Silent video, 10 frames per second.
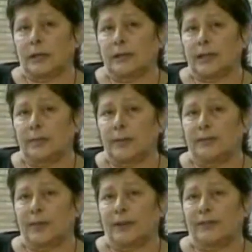que
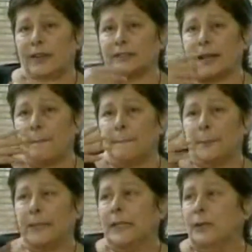também foi a fase da
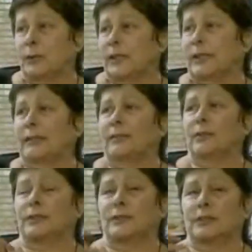pílula, da
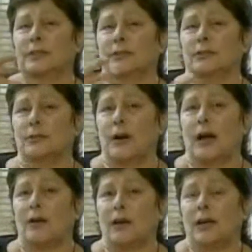evolução
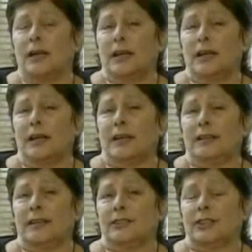sexual, é,
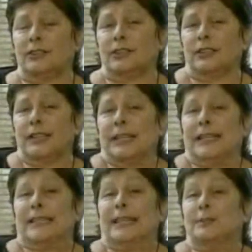da gente,
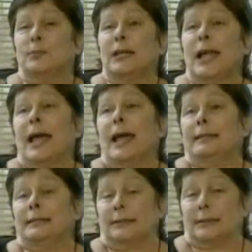das
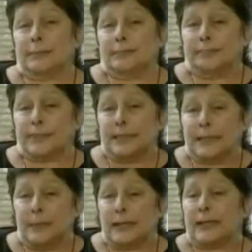mulheres se
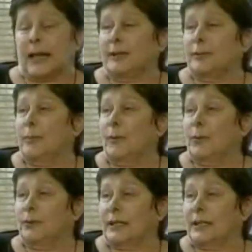libertarem um
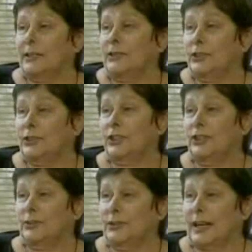pouco daquele
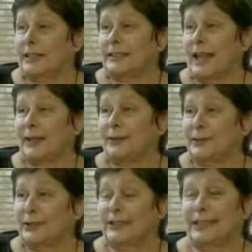destino traçado
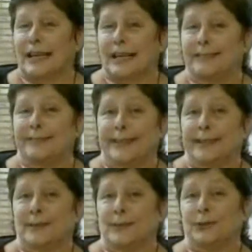de se
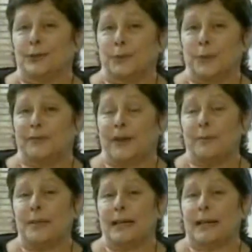né, constituir
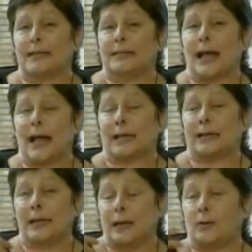família, casar,
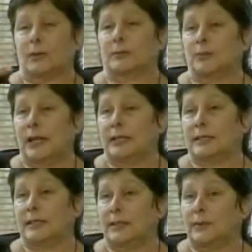não, as
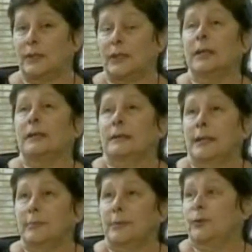mulheres queriam
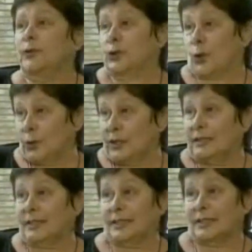ter
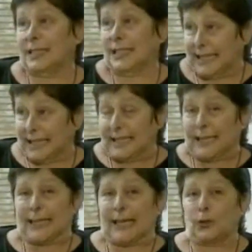profissões,
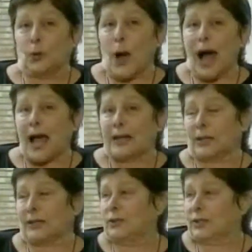atuar
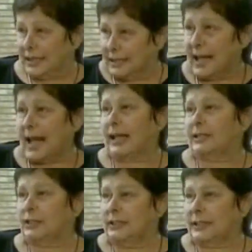na
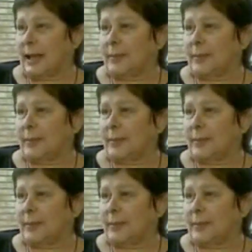sociedade, estar